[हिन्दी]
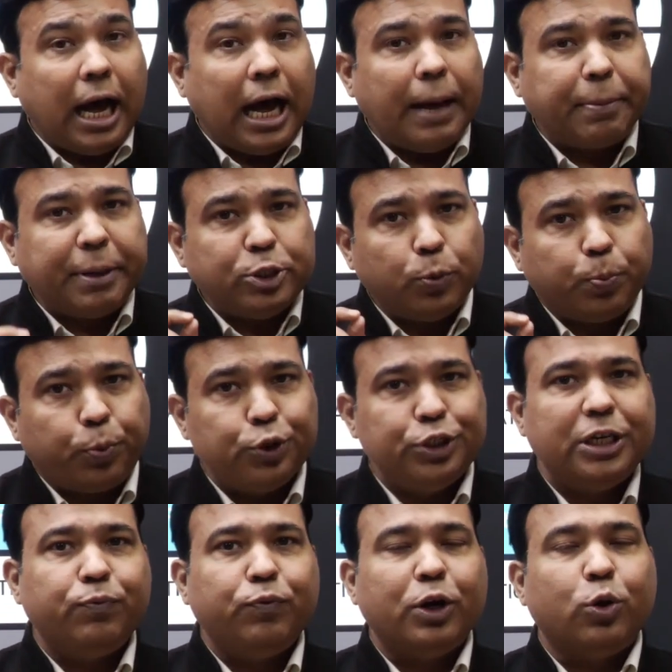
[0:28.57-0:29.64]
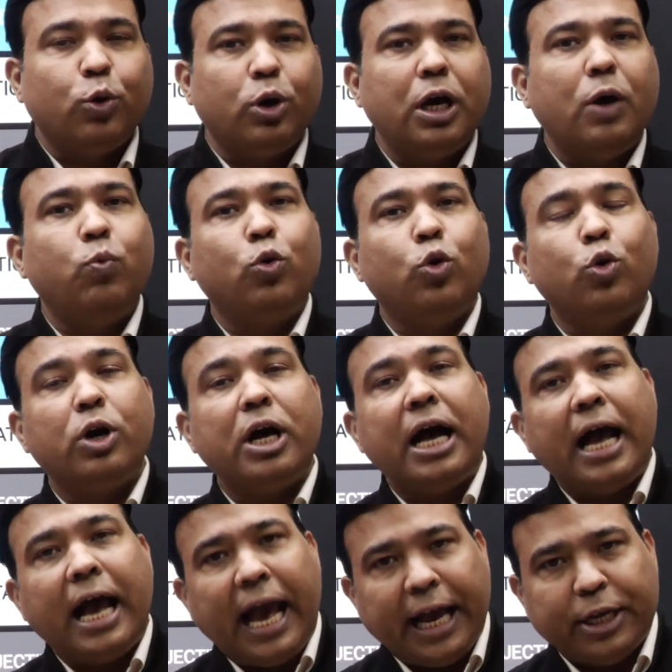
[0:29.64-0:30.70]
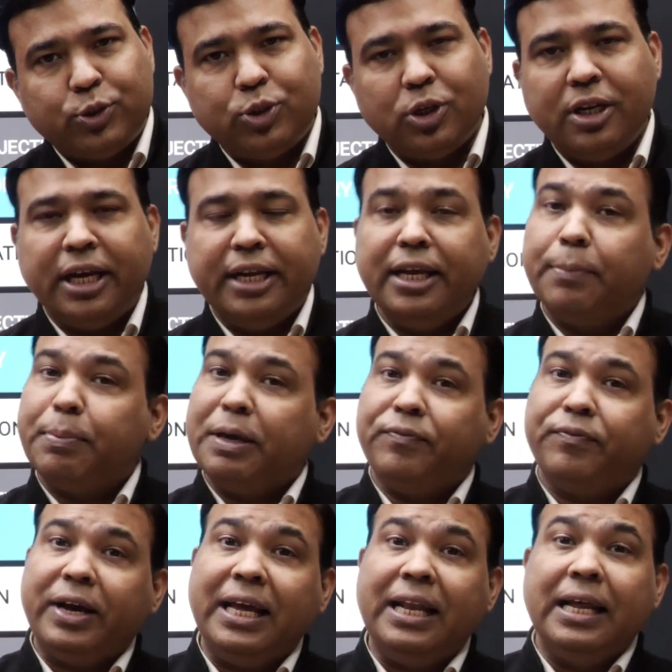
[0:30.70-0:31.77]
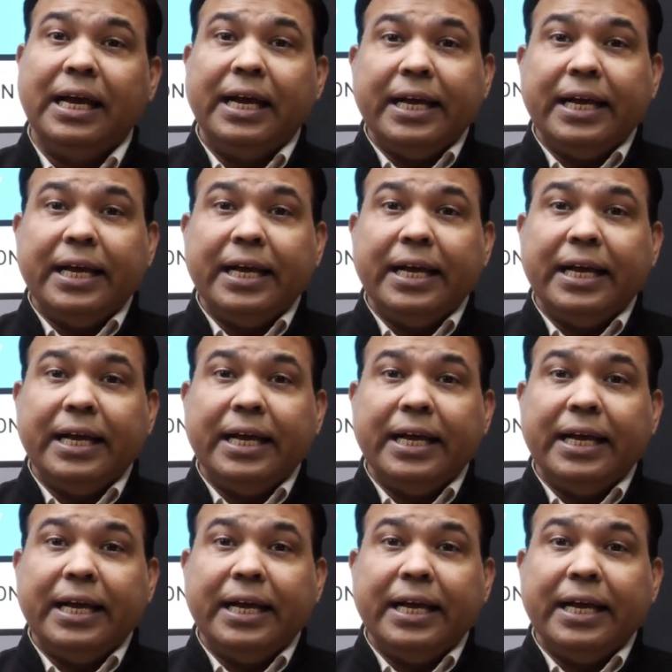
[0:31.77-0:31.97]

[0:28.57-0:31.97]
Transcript: आपके जो प्रोजेक्ट वर्क होगा वो होगा एक्चुअल यानी आपकी फाइल